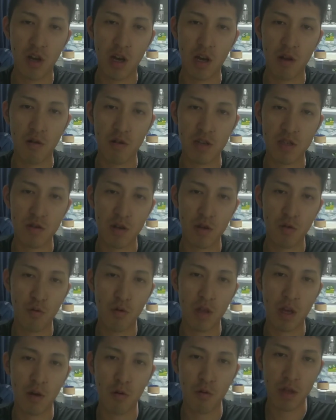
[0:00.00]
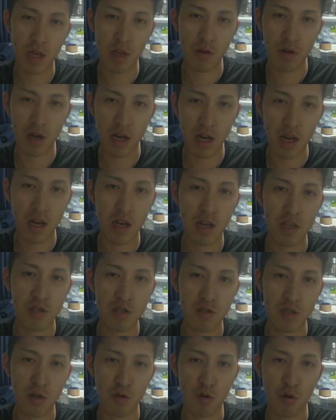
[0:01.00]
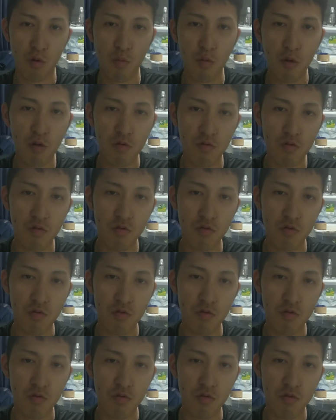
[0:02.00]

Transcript: あの人がどうだこうだとかそんなこと思う、